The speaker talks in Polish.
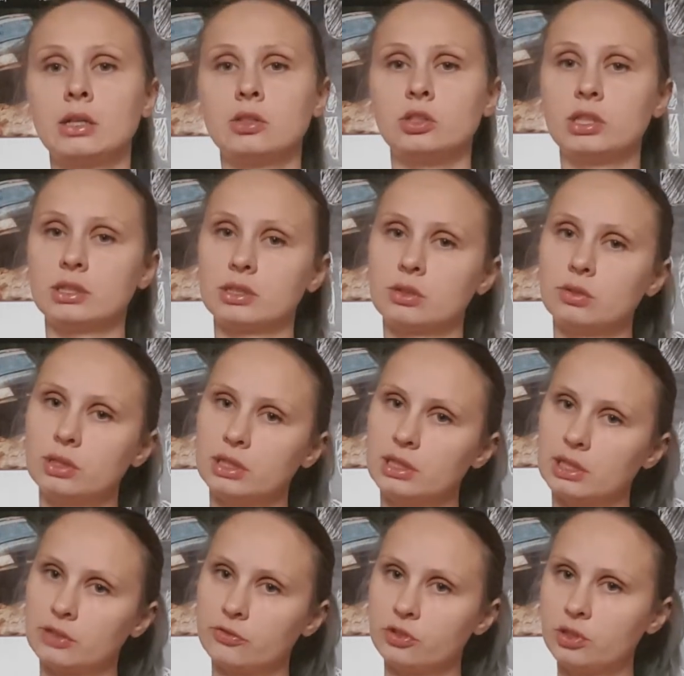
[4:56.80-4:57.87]
Dziecko
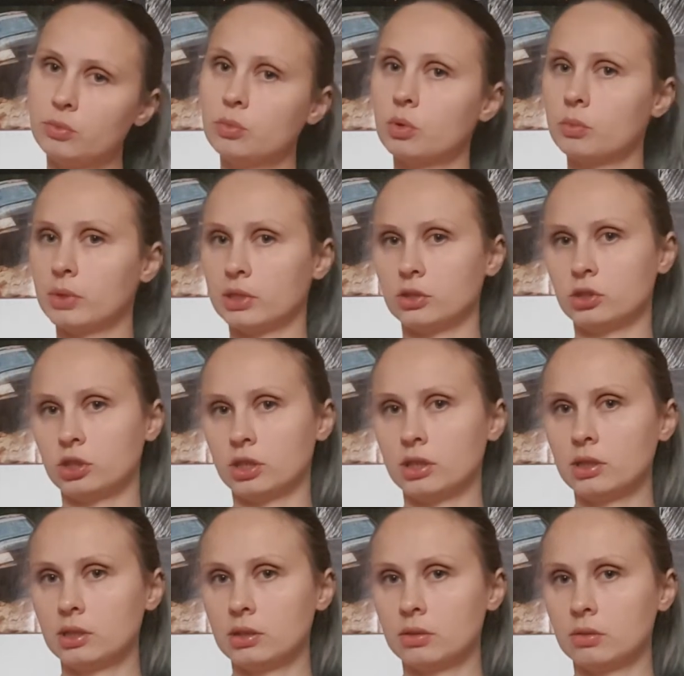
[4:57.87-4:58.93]
jednak w tym
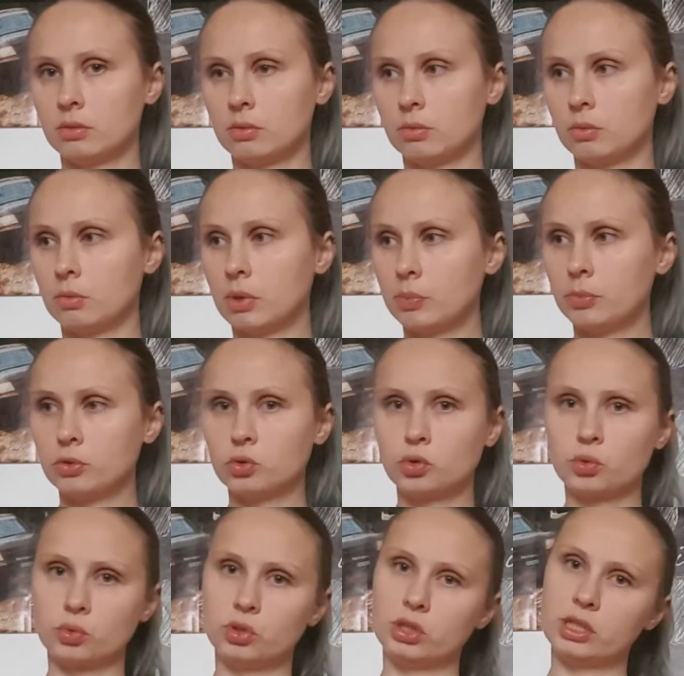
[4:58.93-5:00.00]
momencie ma
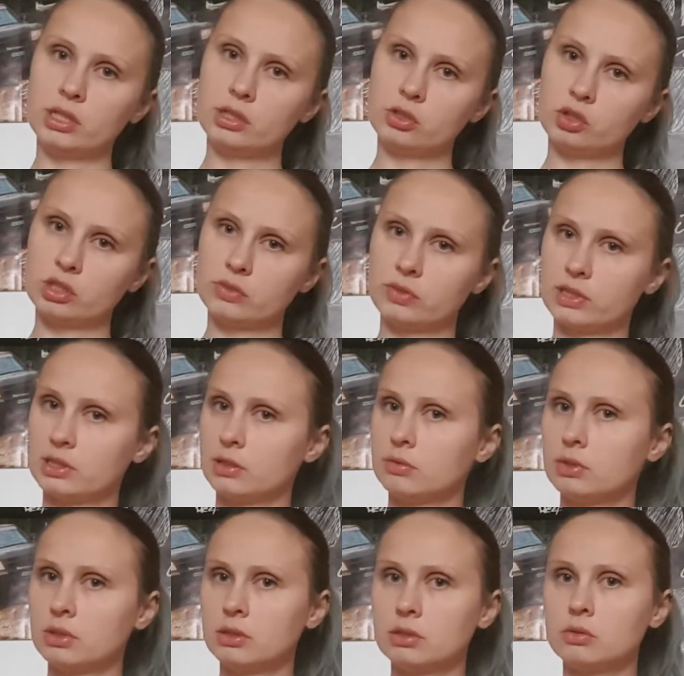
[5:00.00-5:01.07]
poczucie, że zwracają
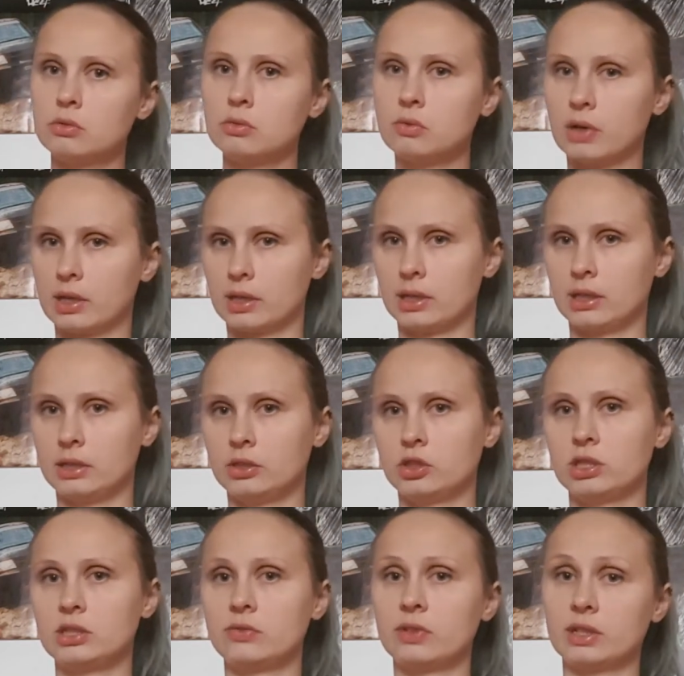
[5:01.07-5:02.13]
na niego uwagę.
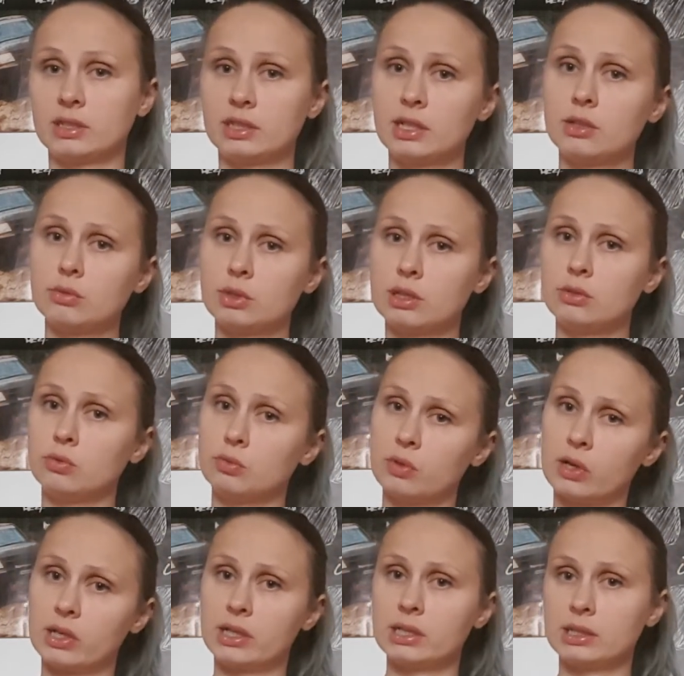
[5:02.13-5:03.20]
Jeżeli zwracają na nie
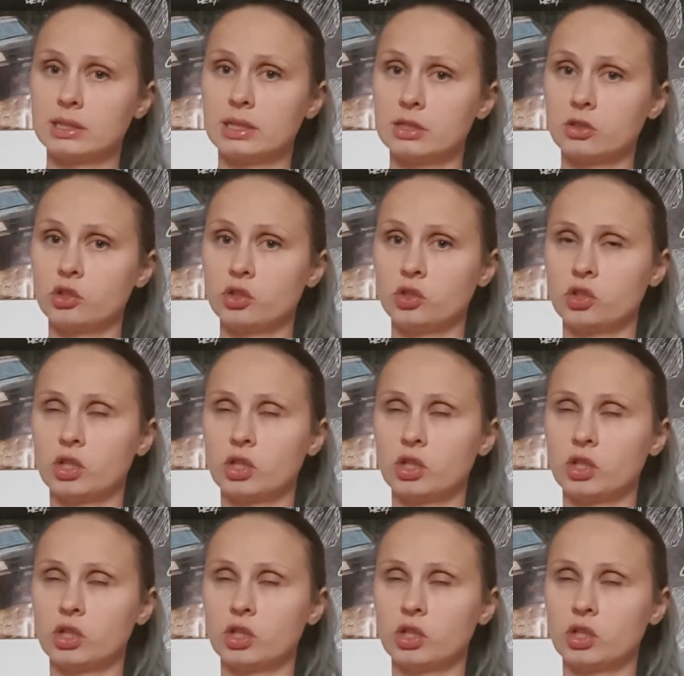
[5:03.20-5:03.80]
uwagę, znaczy,